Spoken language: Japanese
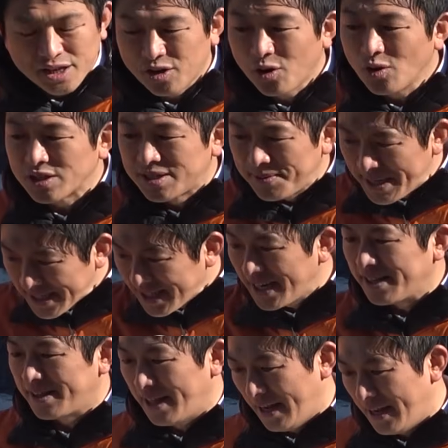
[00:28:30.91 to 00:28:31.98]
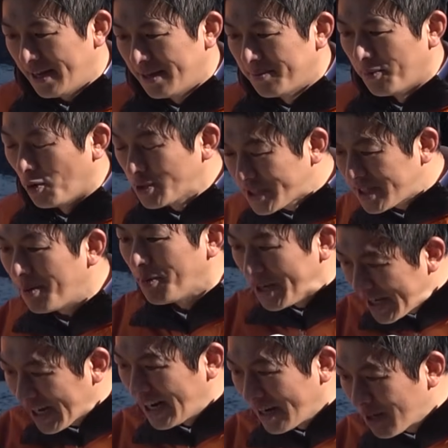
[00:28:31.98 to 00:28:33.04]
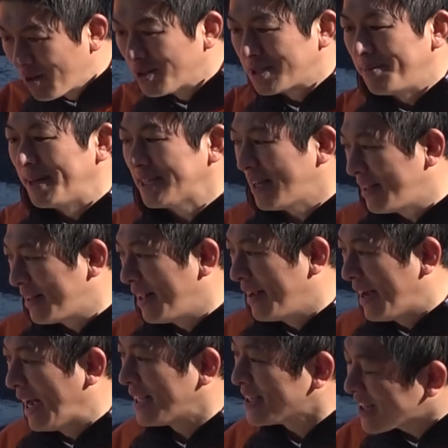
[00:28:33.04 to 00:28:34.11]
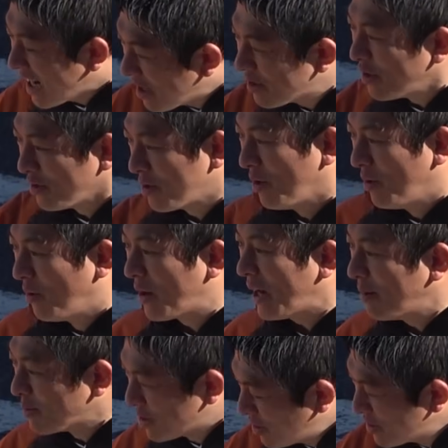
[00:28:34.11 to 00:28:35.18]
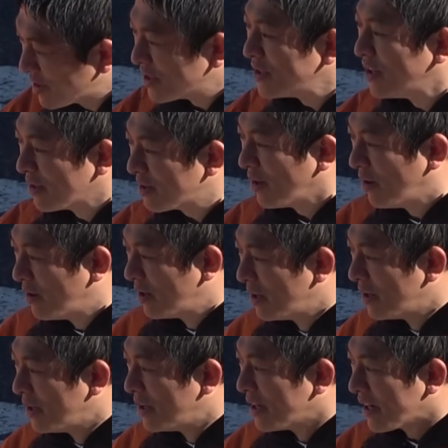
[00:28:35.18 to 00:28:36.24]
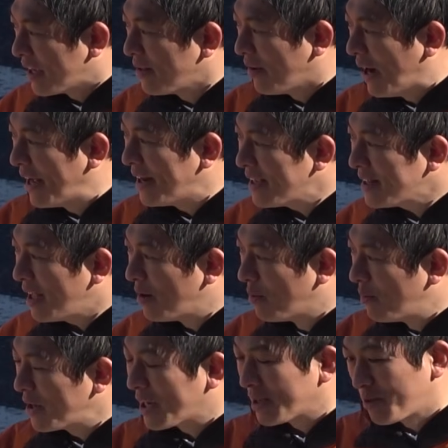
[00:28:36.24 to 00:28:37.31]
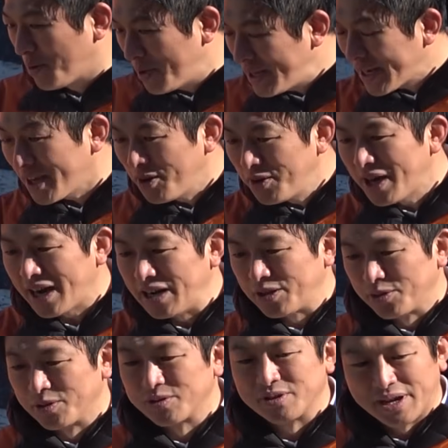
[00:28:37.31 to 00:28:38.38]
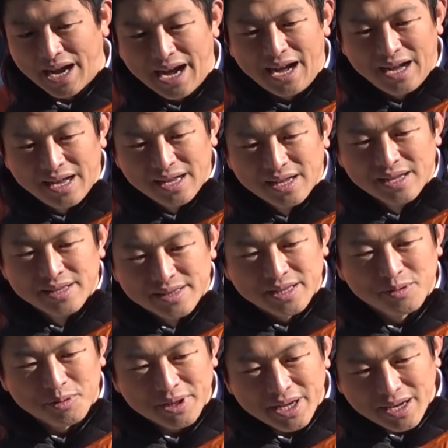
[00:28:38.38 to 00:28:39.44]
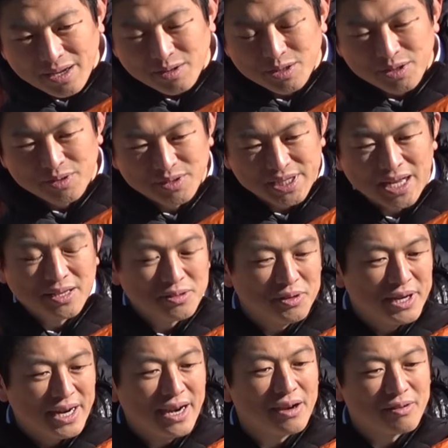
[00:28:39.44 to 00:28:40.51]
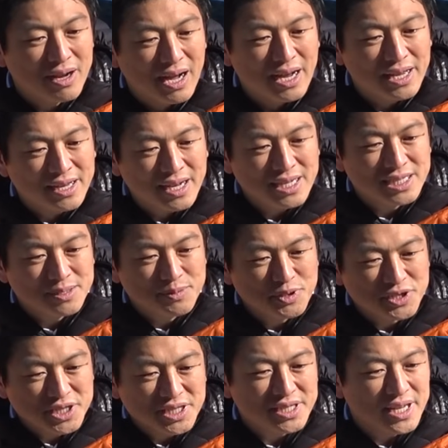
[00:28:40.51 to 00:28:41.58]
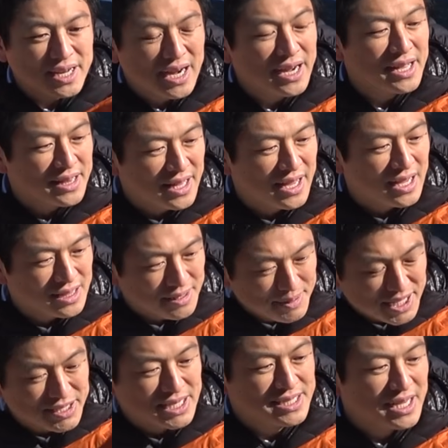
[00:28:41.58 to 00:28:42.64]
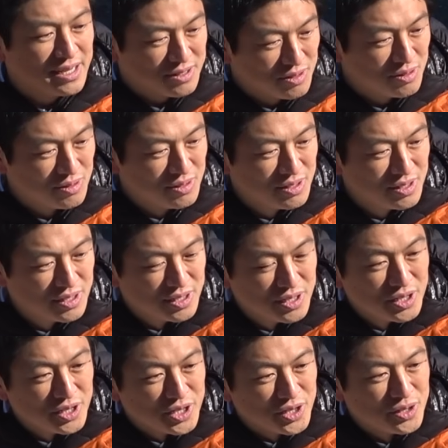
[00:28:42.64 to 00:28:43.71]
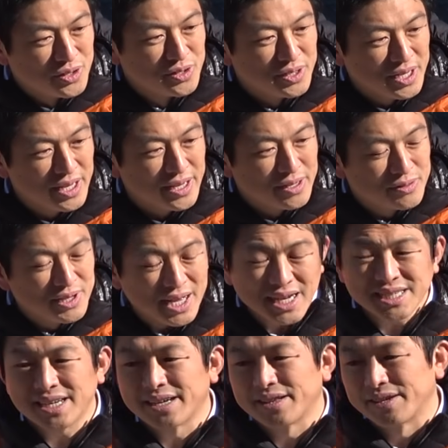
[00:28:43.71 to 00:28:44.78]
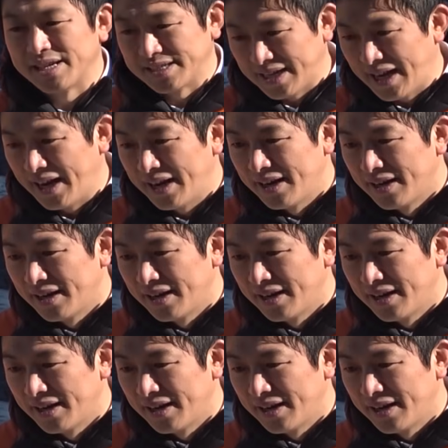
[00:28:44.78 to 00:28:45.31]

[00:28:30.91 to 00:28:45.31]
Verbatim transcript: 立候補してみなさいって、落ちてもいいから立候補してみなさいって、恥かくよと、お金も損するよと、けどあなたの思いがどれだけ世の中に届くか、ね、どれだけの人の賛同を得られるか、一回自分の人生かけてやってみてくださいというふうに促してあげてください。